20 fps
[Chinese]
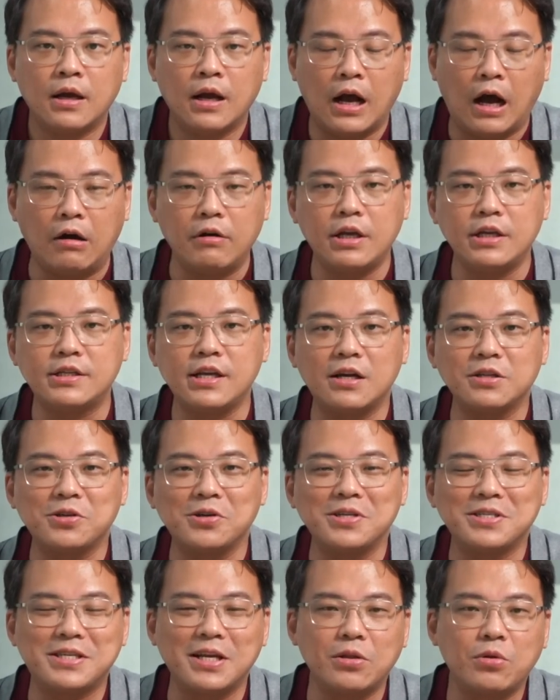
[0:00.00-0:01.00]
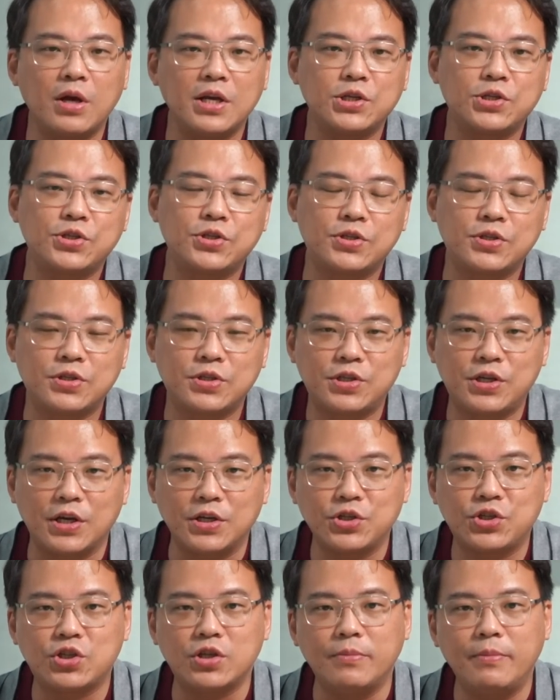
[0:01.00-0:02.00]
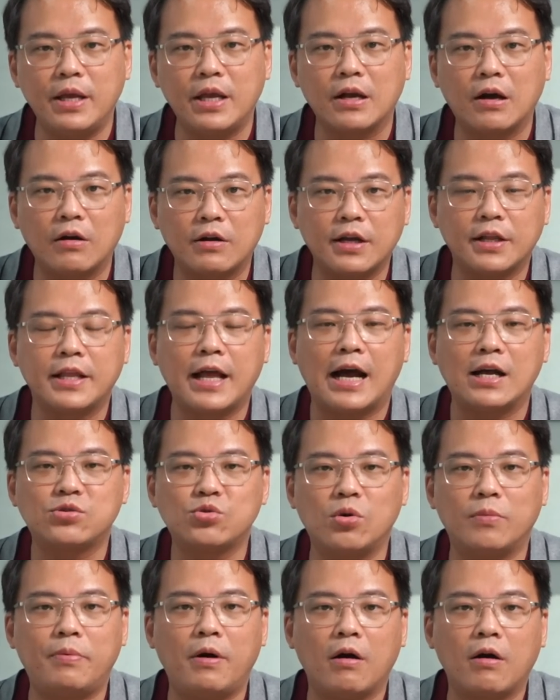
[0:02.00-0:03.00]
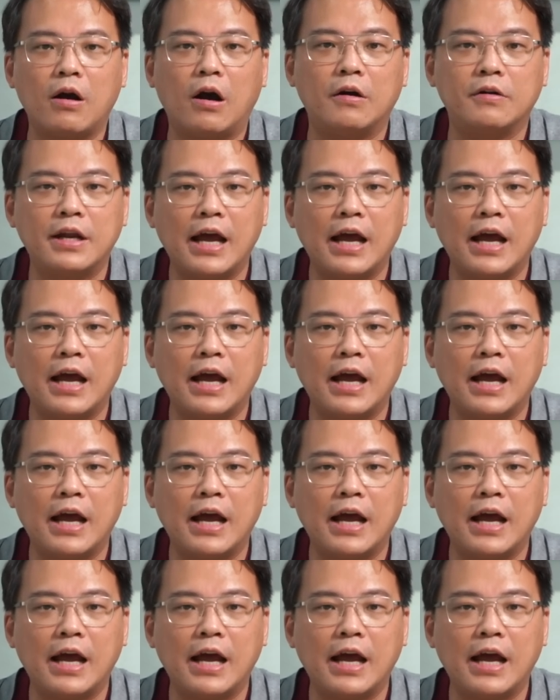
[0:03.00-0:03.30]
好，以上就是针对前十名哦跟大家做报告。